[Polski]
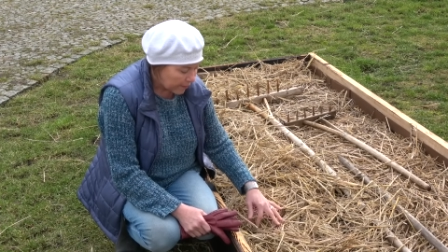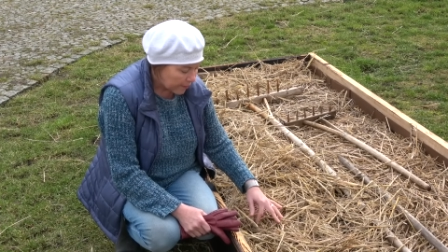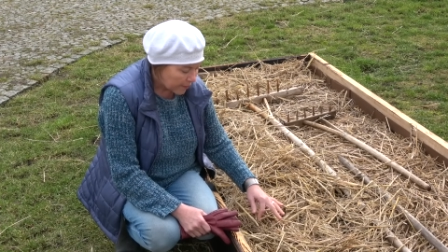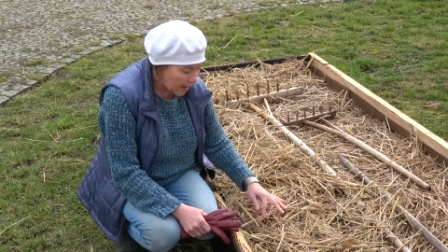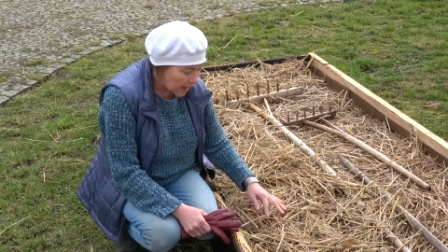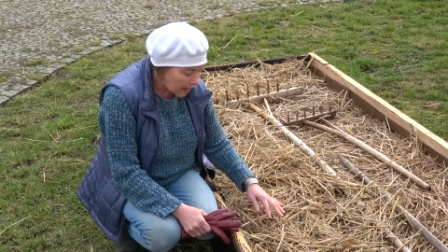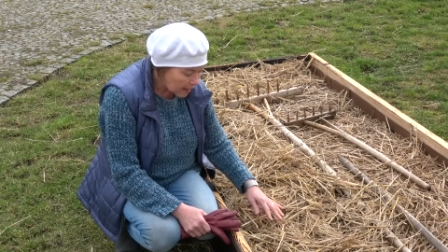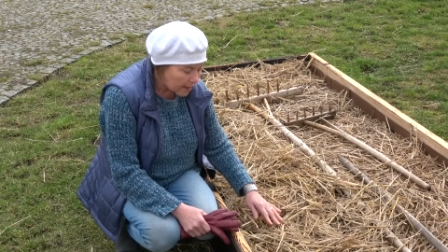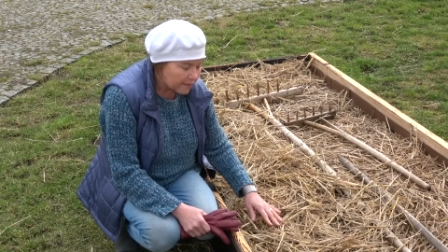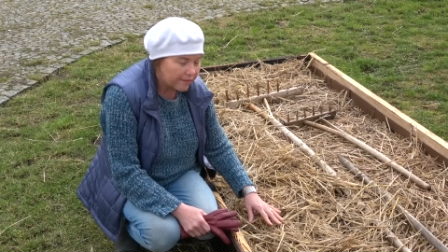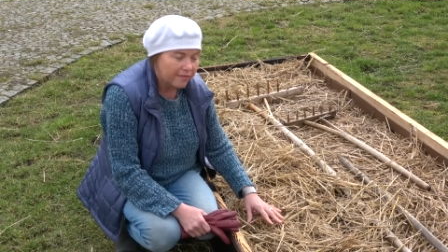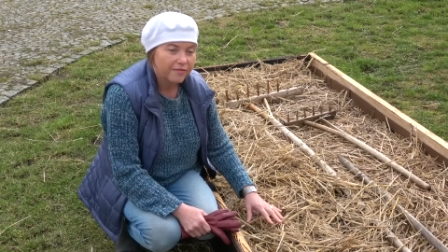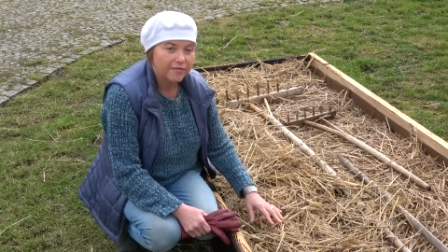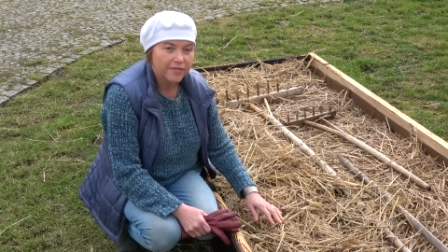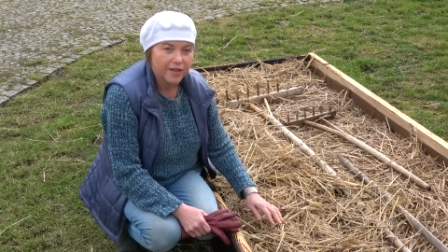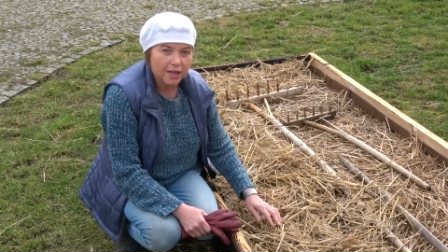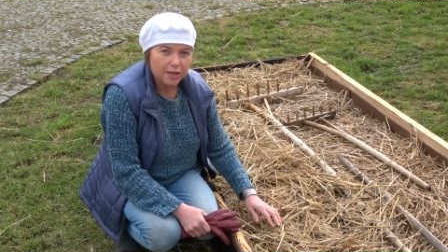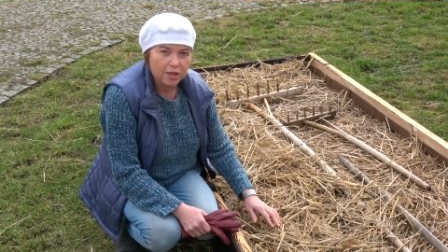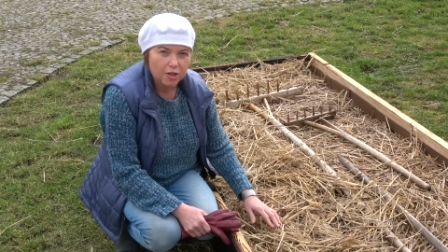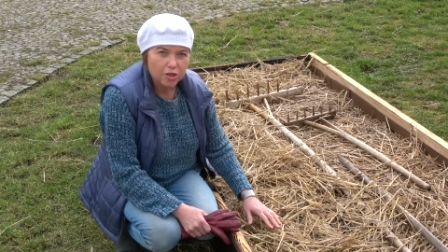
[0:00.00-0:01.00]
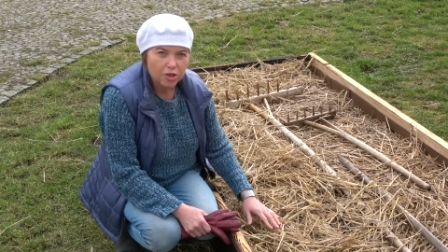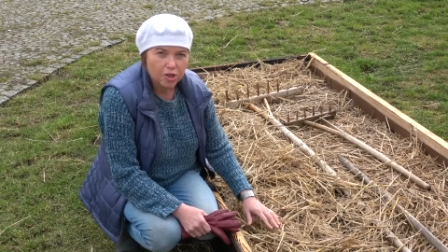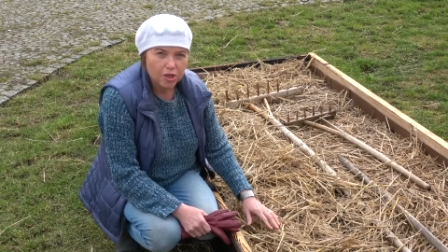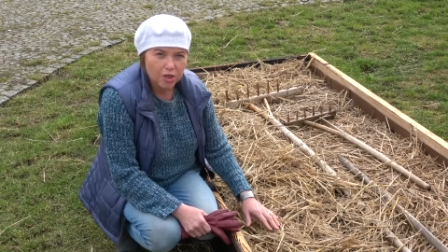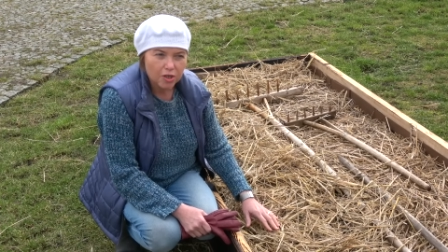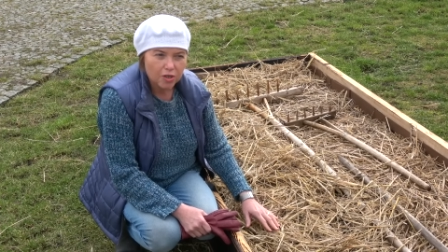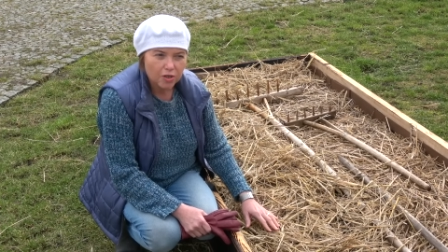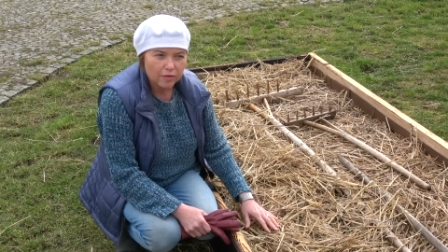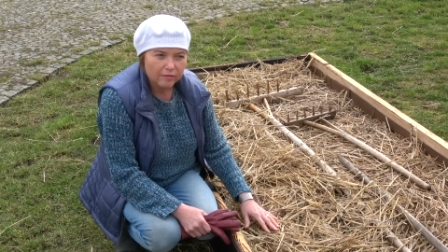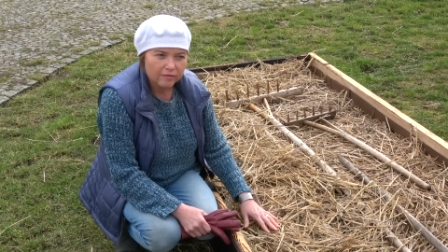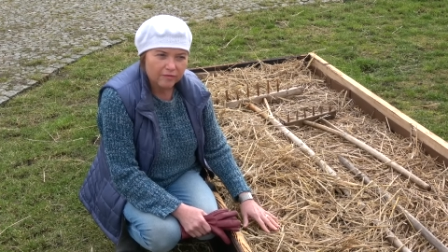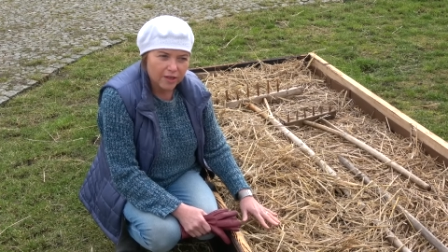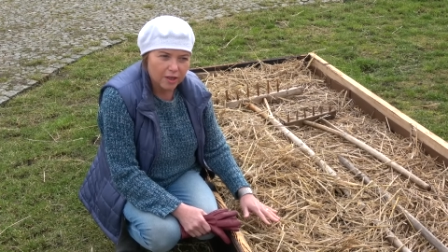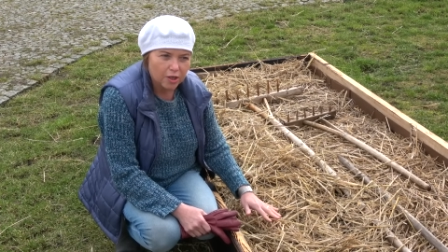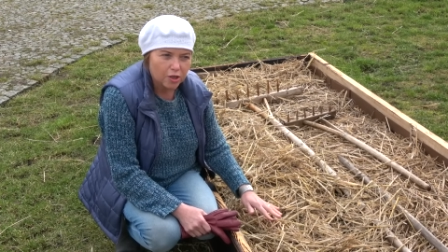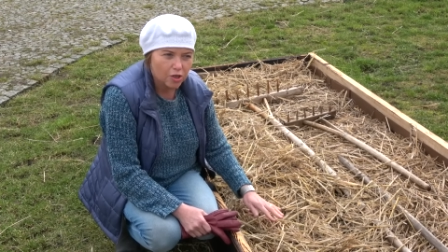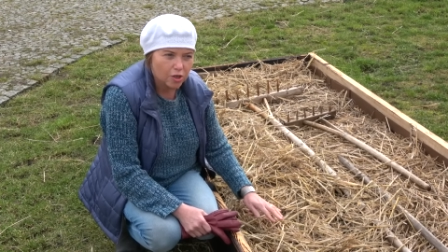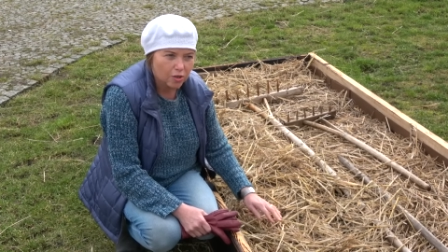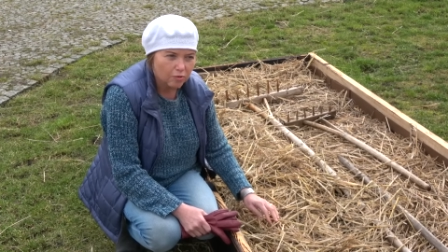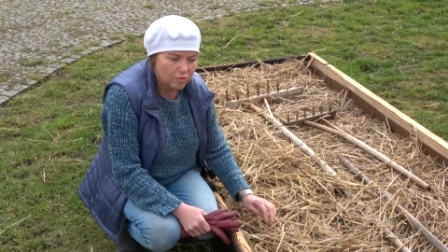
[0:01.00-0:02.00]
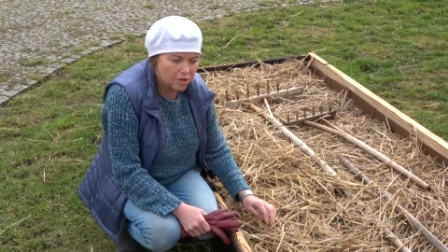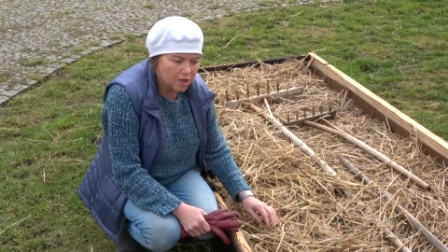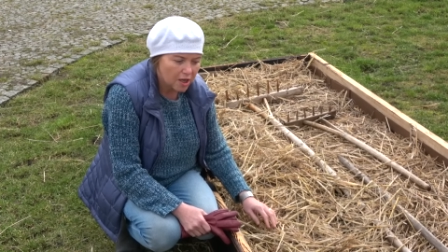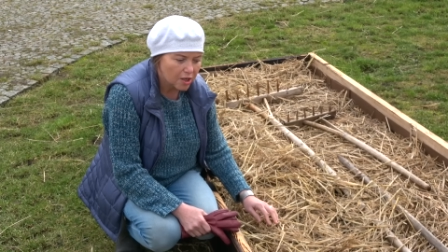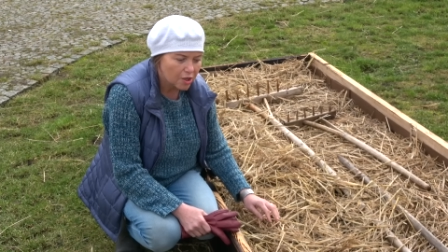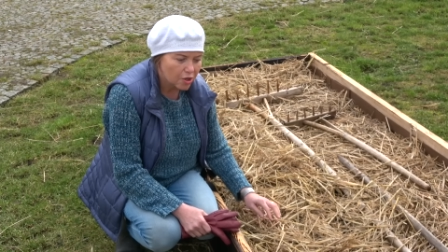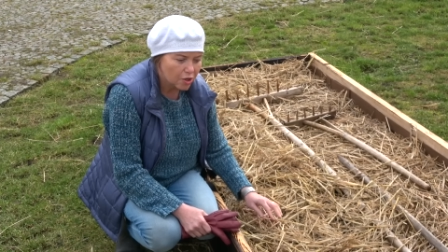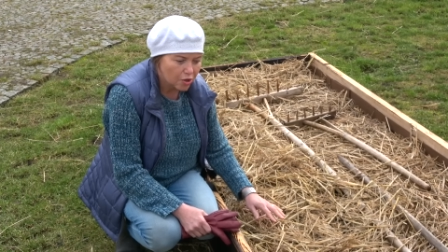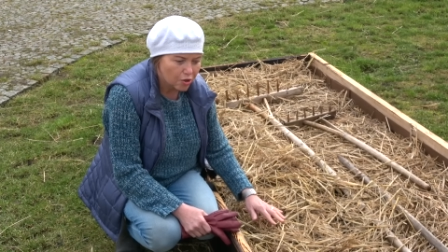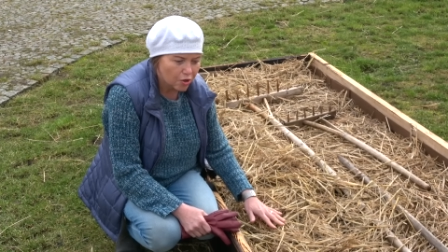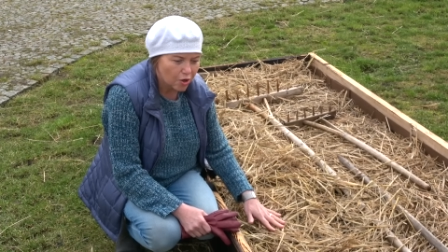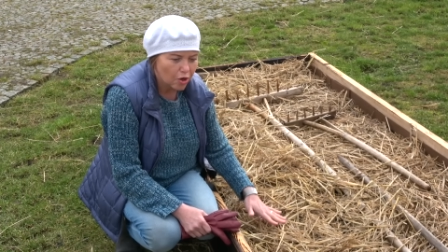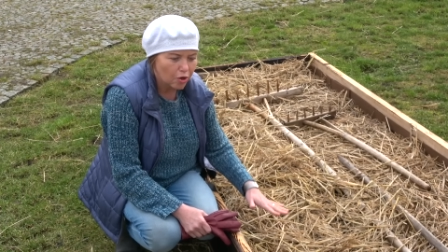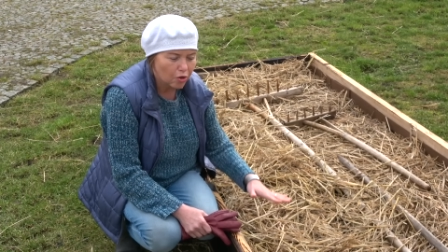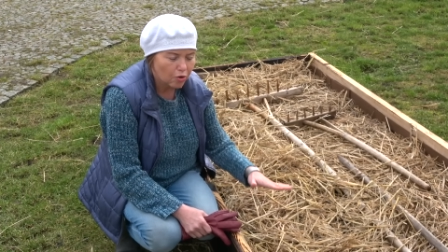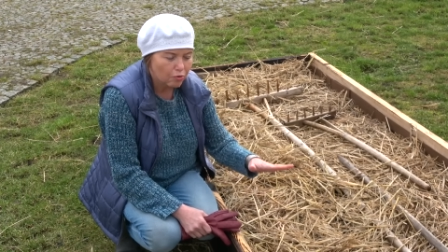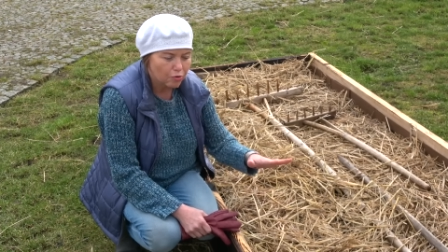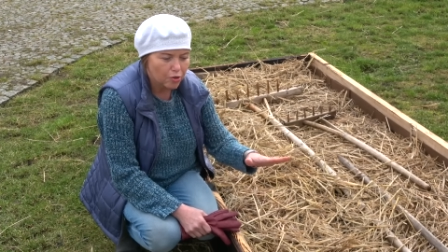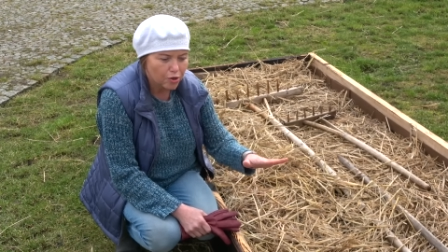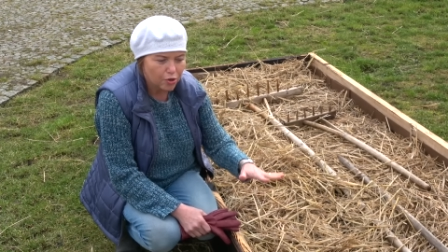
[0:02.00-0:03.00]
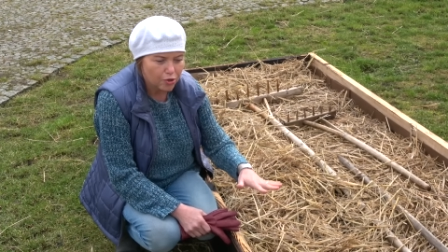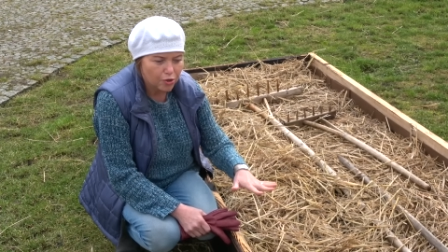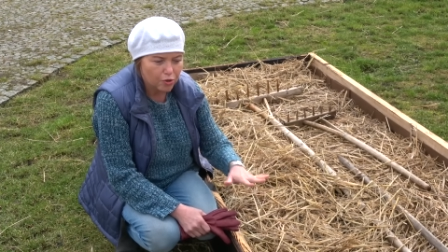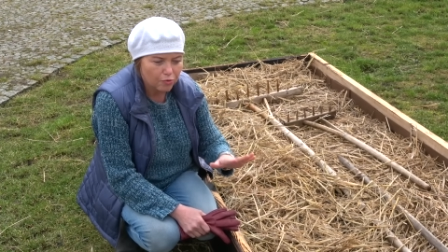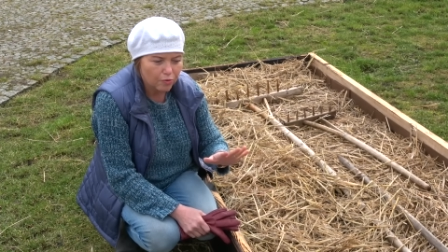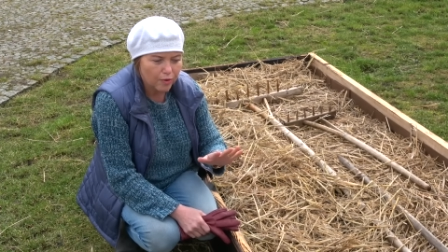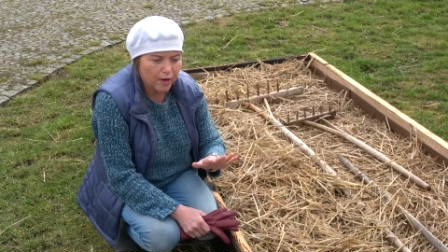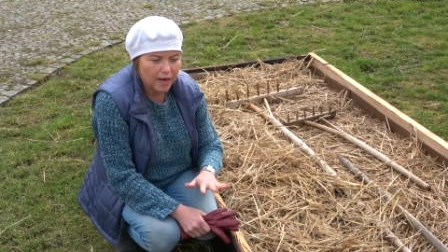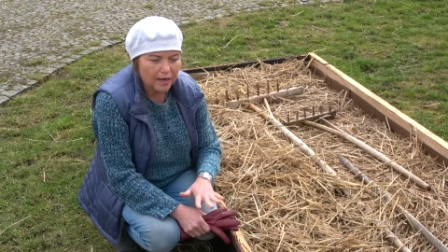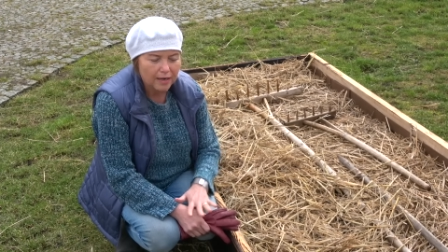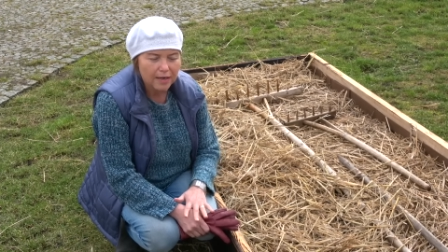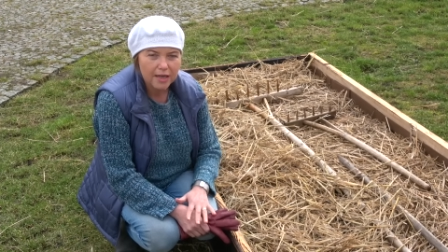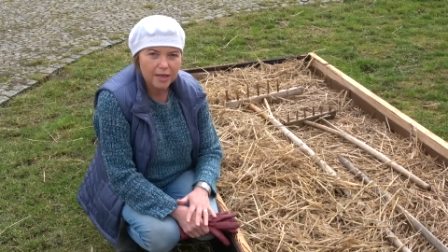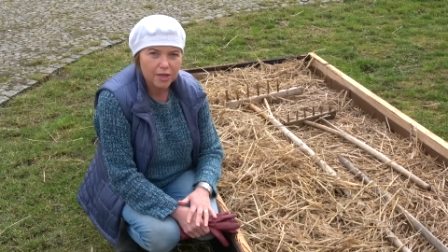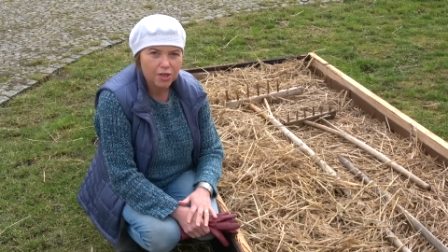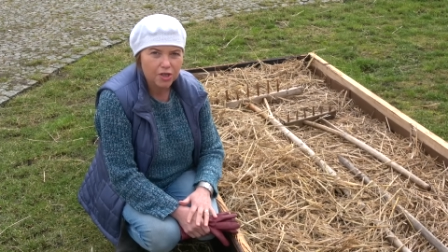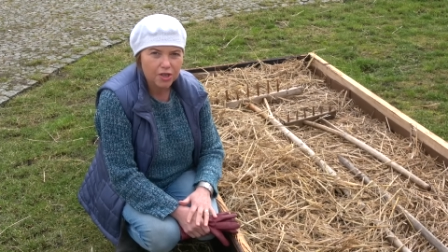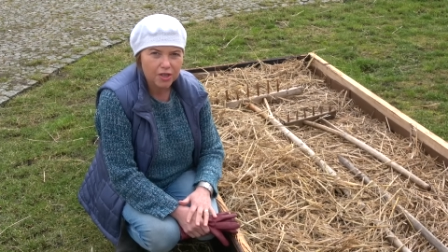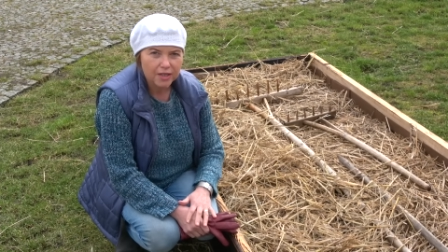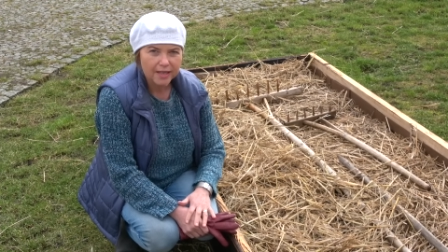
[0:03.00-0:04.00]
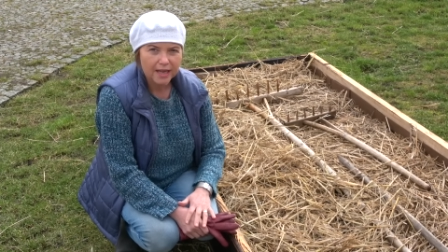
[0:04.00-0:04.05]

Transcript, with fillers: no ale większy, większą część roku ściółka leży